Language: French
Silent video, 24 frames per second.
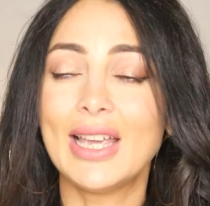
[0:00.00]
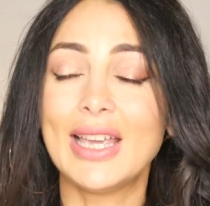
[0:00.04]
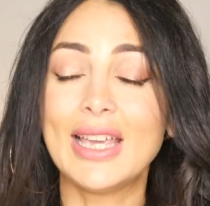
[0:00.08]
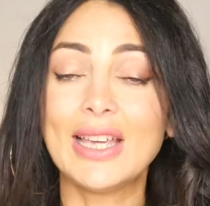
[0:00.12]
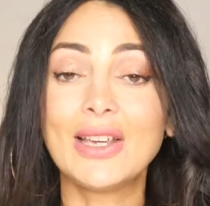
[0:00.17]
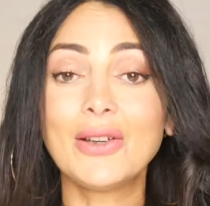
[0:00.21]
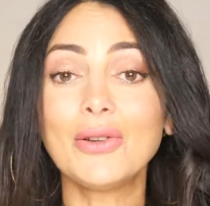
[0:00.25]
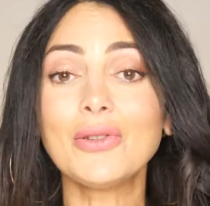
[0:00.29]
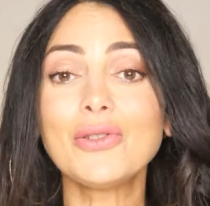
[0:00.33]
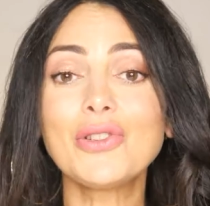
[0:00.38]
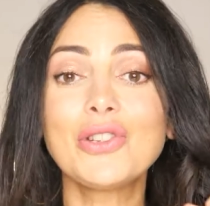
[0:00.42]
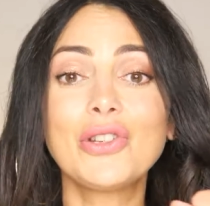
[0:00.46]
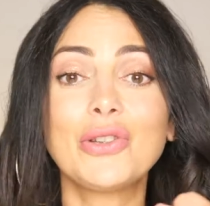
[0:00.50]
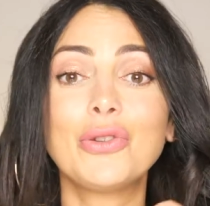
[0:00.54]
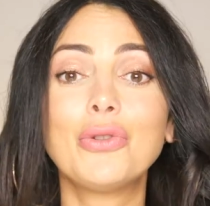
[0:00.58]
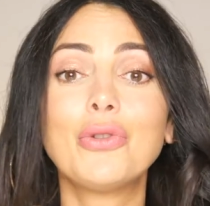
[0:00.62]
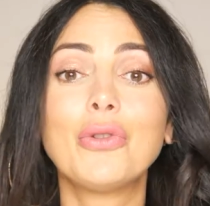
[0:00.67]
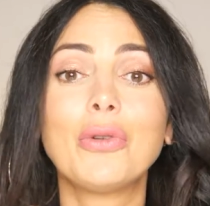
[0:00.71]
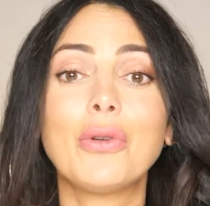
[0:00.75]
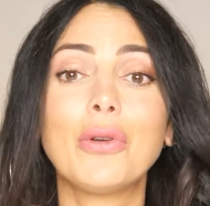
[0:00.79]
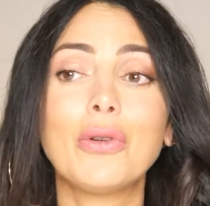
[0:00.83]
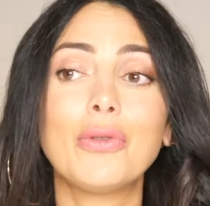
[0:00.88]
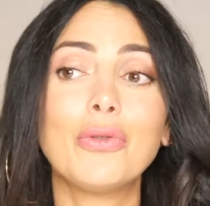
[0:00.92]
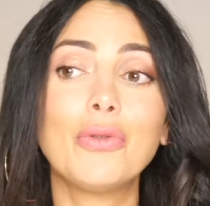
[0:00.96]
et quand je
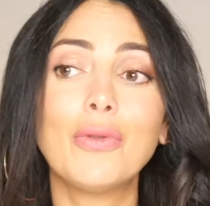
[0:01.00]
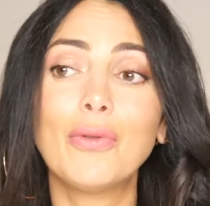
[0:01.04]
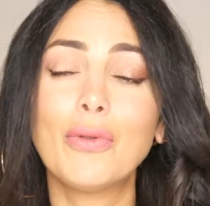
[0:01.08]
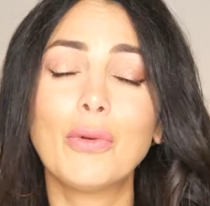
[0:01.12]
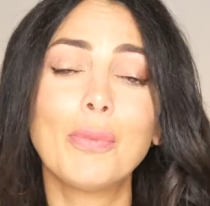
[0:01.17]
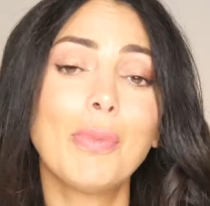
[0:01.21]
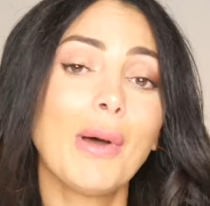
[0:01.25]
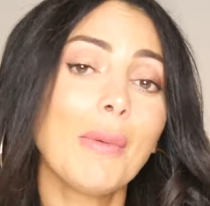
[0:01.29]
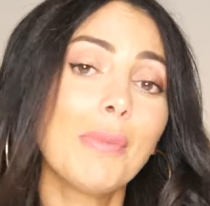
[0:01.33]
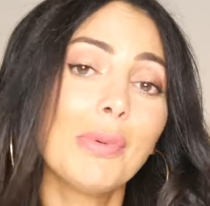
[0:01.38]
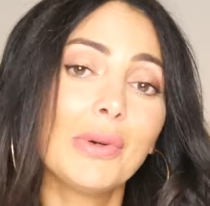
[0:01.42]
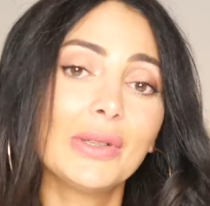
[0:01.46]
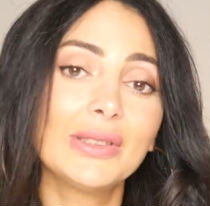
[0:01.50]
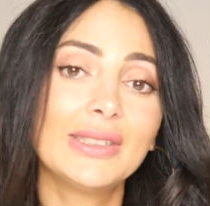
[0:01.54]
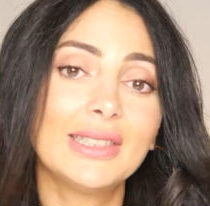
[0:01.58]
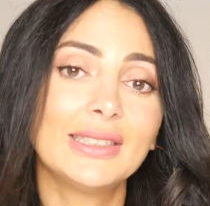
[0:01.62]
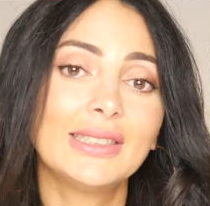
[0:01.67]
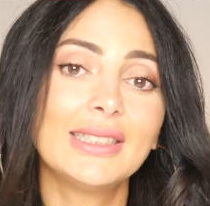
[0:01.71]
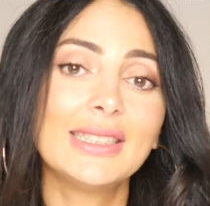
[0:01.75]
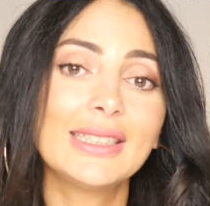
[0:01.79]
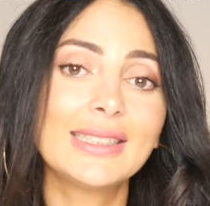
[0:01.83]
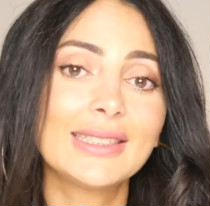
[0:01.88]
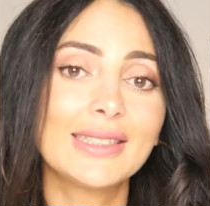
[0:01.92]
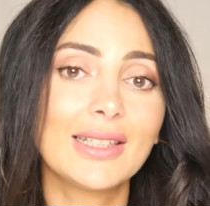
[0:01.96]
ne, veux pas
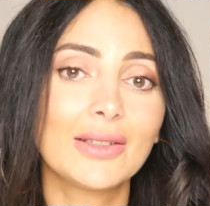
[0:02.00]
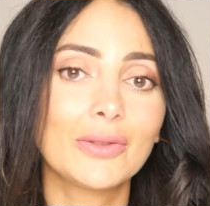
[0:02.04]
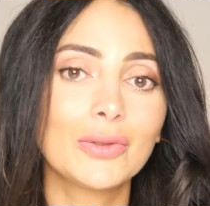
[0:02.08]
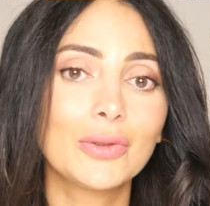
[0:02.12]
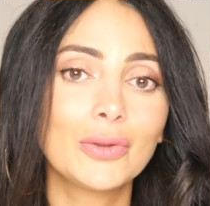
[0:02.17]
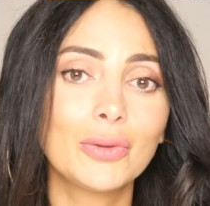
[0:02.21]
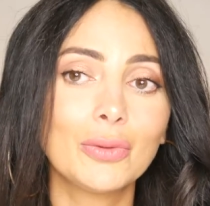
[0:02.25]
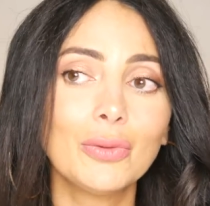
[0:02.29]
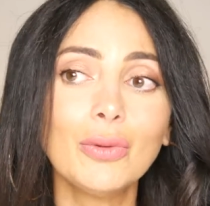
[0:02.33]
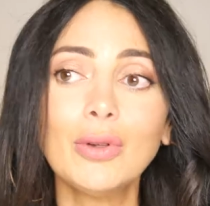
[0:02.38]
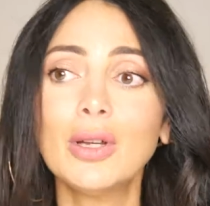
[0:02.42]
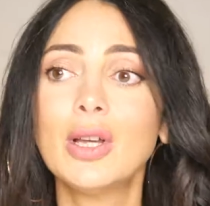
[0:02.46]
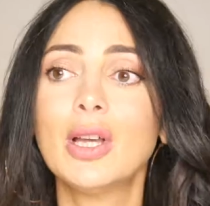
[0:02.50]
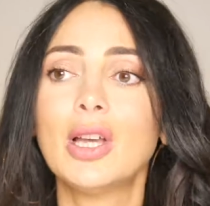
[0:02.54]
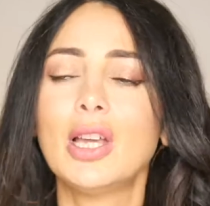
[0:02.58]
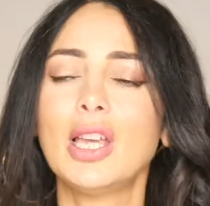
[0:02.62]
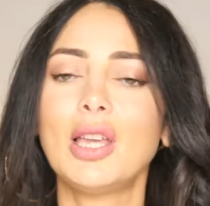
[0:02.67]
porter d'extension,